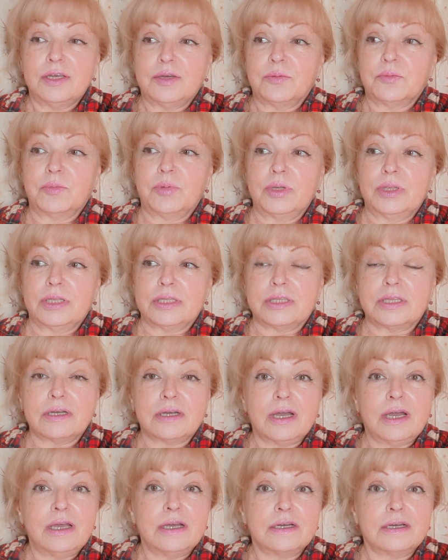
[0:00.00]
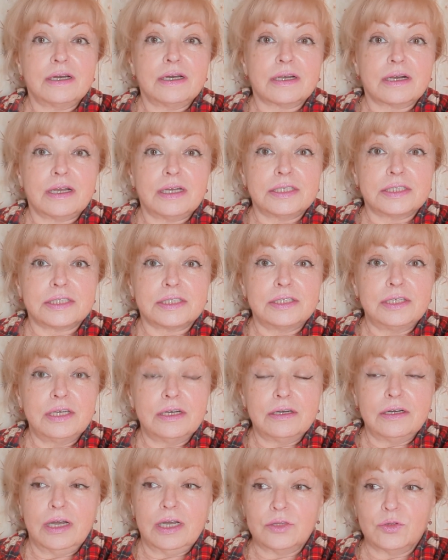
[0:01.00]
Была такая гора
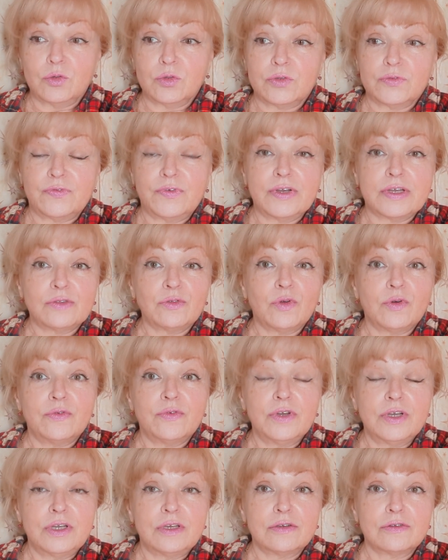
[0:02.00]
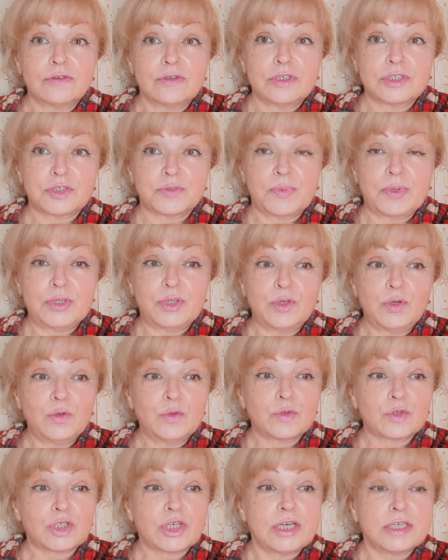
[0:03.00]
снега, а тут в окно ну, выглянула, смотрю,
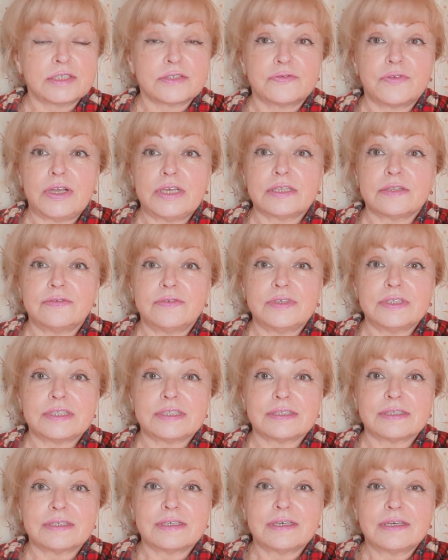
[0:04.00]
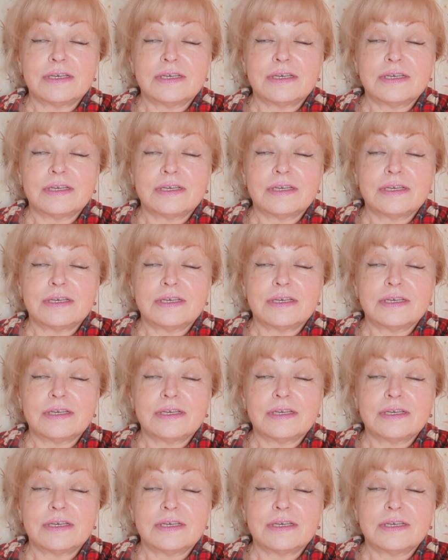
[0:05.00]
уже асфальт виден.